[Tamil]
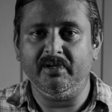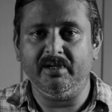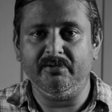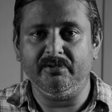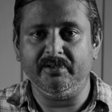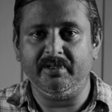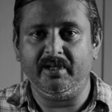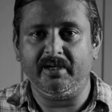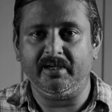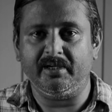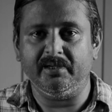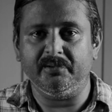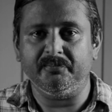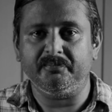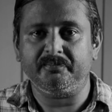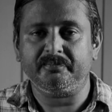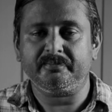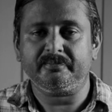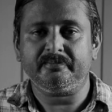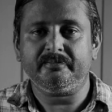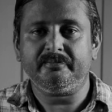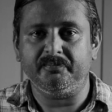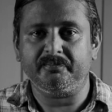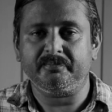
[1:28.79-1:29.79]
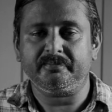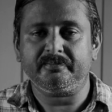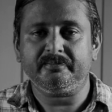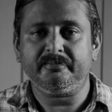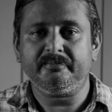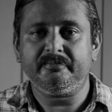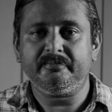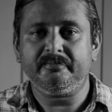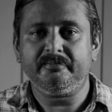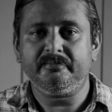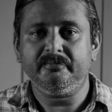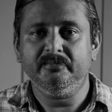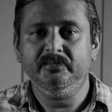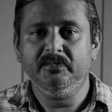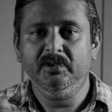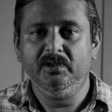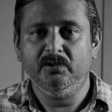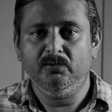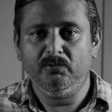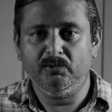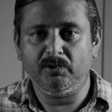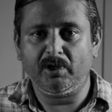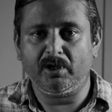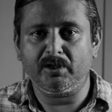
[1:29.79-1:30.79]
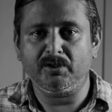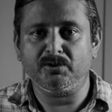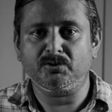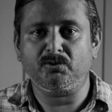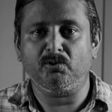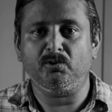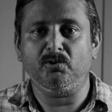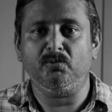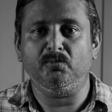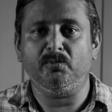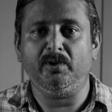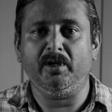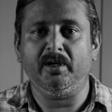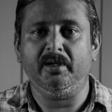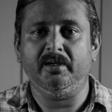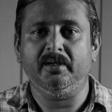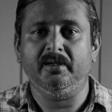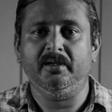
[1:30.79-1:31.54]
வெளிவந்திருக்கு உதாரணம் சொல்லணும்னா